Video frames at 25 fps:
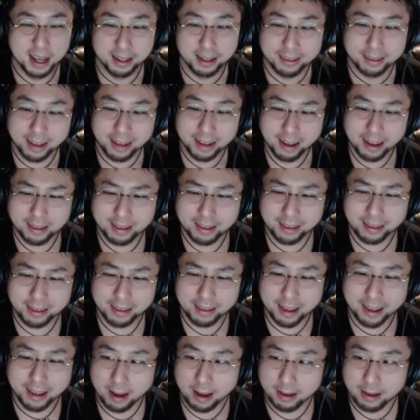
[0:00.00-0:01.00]
なん
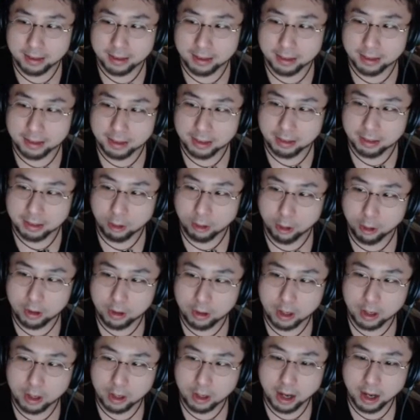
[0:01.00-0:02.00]
で、北
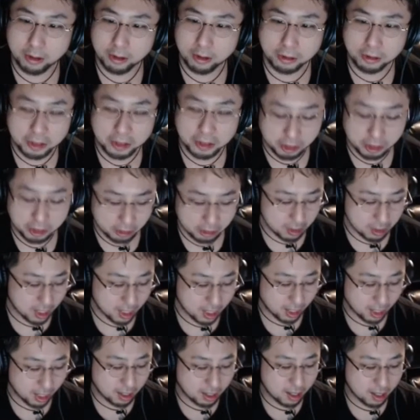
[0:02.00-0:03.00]
海道の注意書
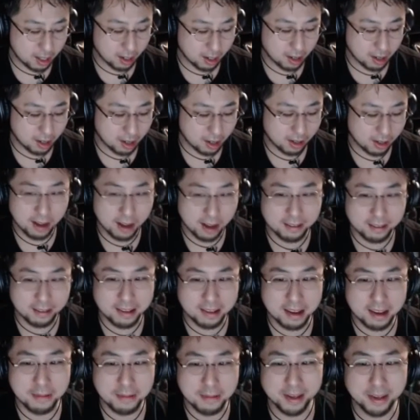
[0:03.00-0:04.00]
きだけ関西
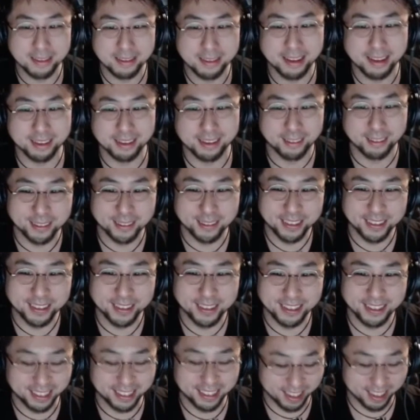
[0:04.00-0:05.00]
弁なのっ
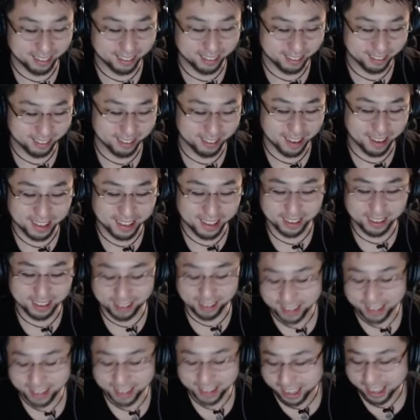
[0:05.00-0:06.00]
ていうスレッドの
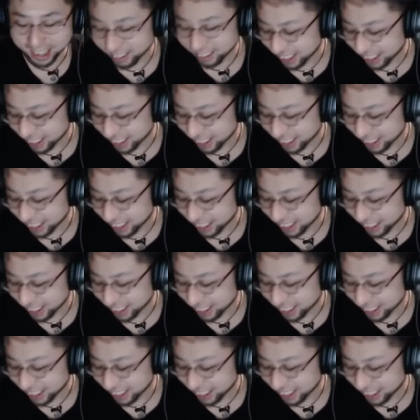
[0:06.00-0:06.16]
タイトルがあっ